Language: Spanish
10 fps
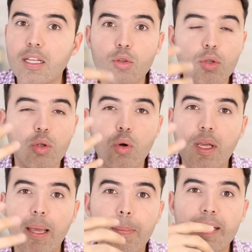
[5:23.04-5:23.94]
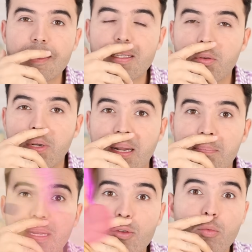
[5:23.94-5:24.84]
que todo lo que aparece sobre
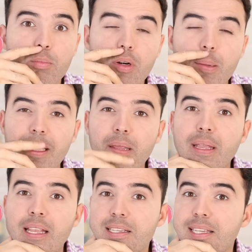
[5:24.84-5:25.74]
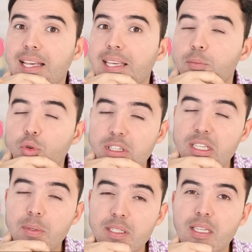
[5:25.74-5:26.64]
la piel es un problema de belleza y
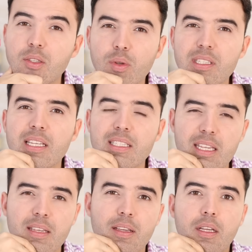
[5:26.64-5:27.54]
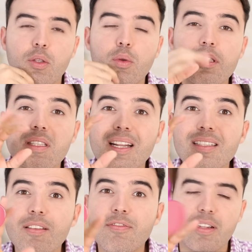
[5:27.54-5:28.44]
muchas veces no es así.
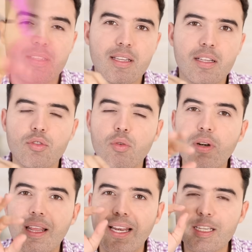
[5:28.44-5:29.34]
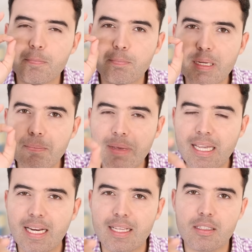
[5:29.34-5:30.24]
Nuestras defensas son una de las
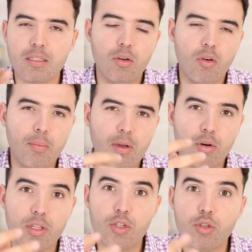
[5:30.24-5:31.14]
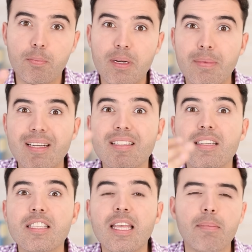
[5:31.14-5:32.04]
primeras, o mejor dicho, primer
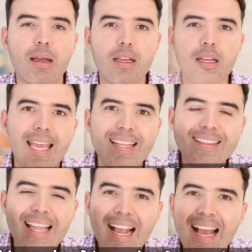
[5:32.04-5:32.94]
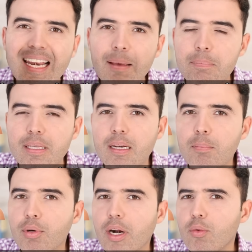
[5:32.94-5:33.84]
sistema que ataca la
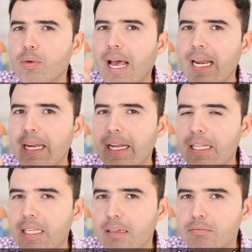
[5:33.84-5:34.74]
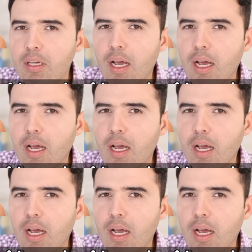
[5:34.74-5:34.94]
piel por alguna alergia